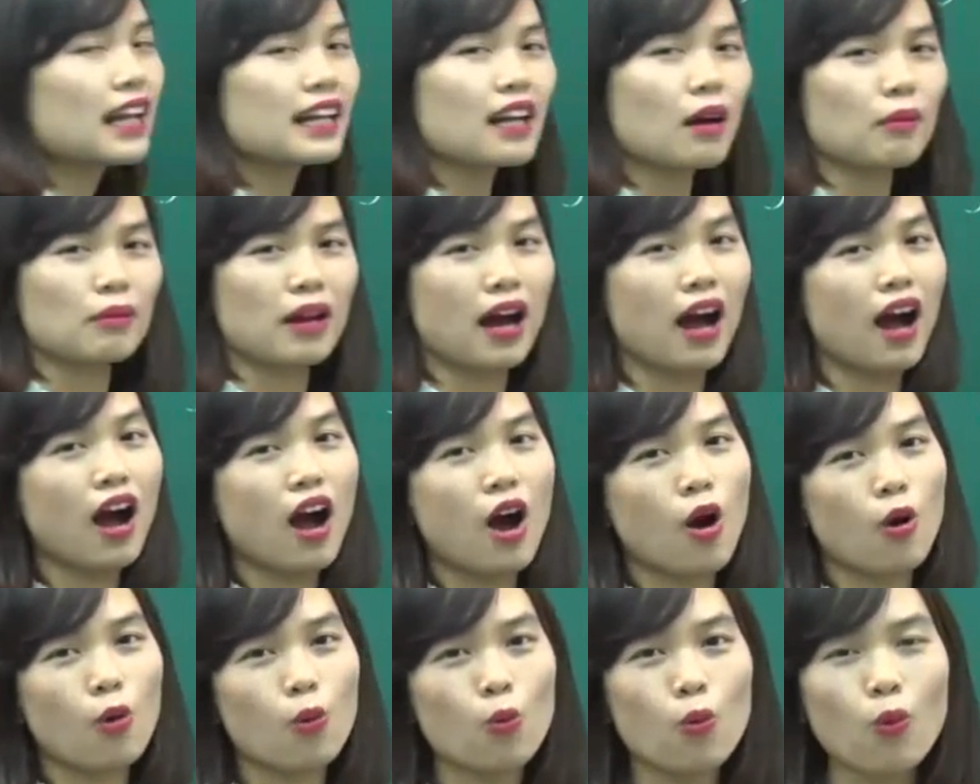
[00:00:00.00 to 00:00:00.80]
Thế là đọc là
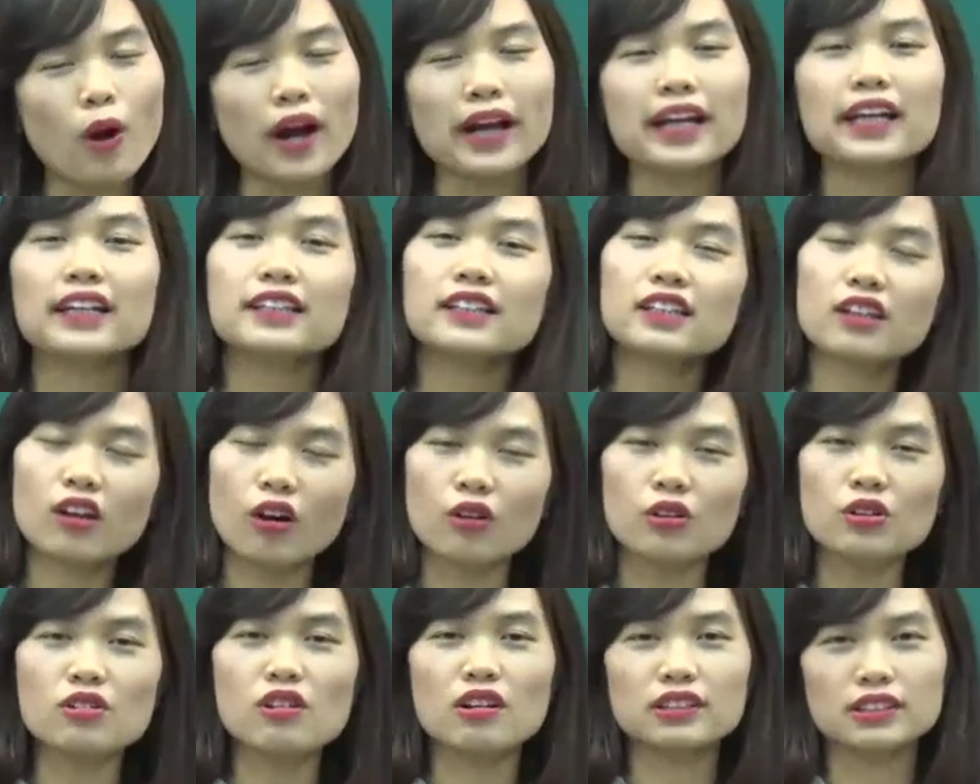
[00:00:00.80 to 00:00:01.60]
way
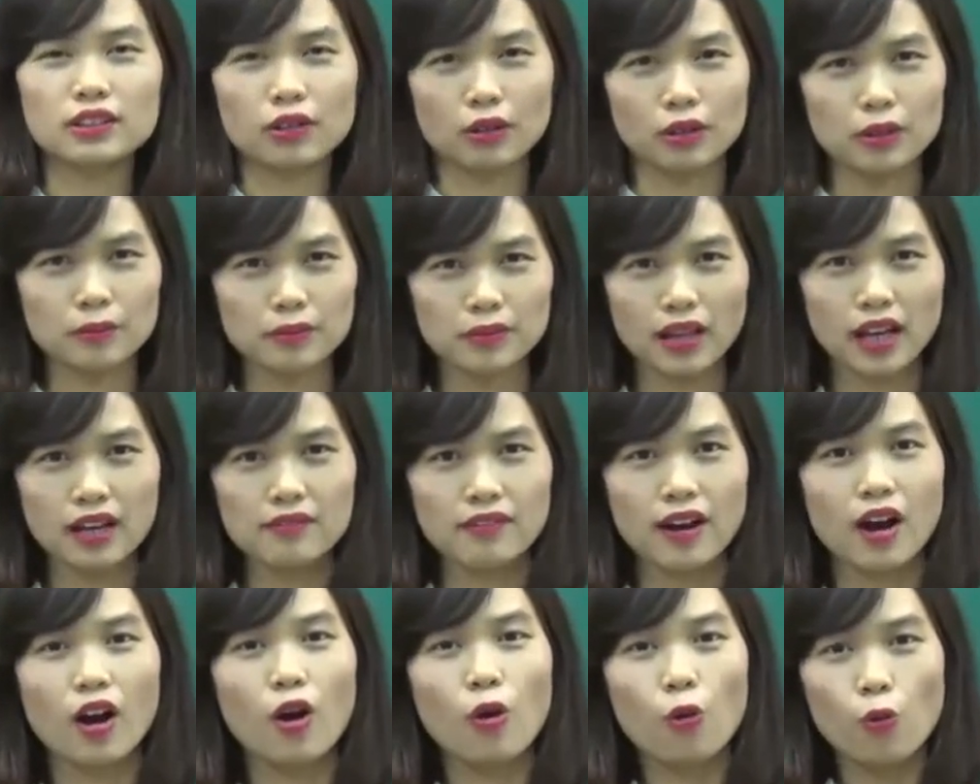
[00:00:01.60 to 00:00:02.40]
như con đường, sau đó thêm
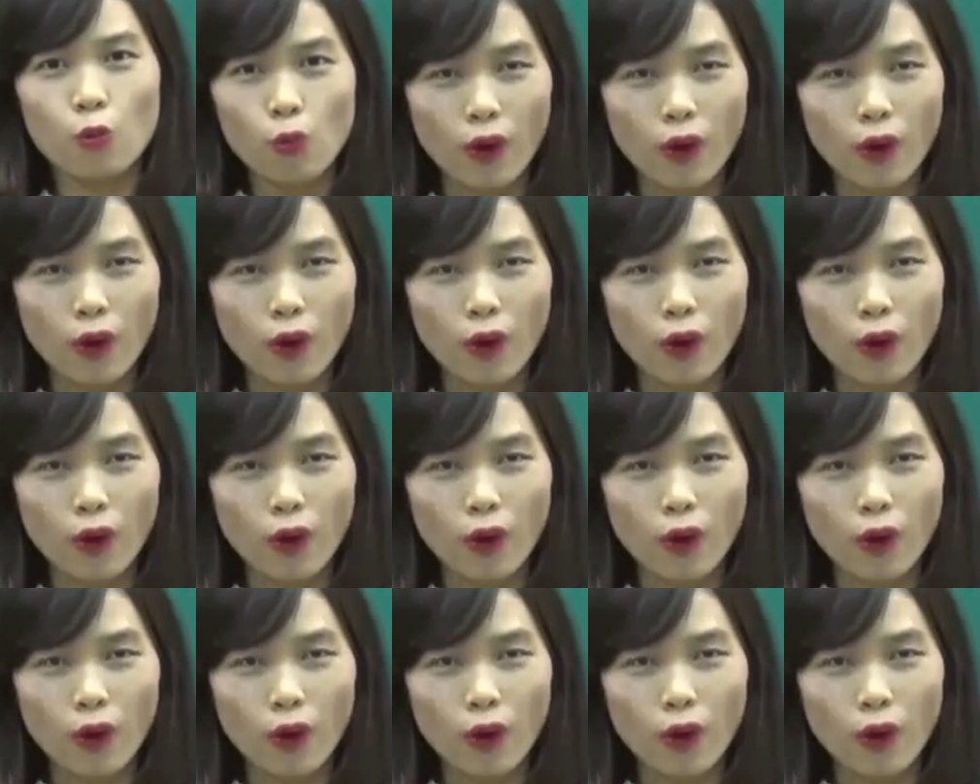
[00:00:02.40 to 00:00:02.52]
t và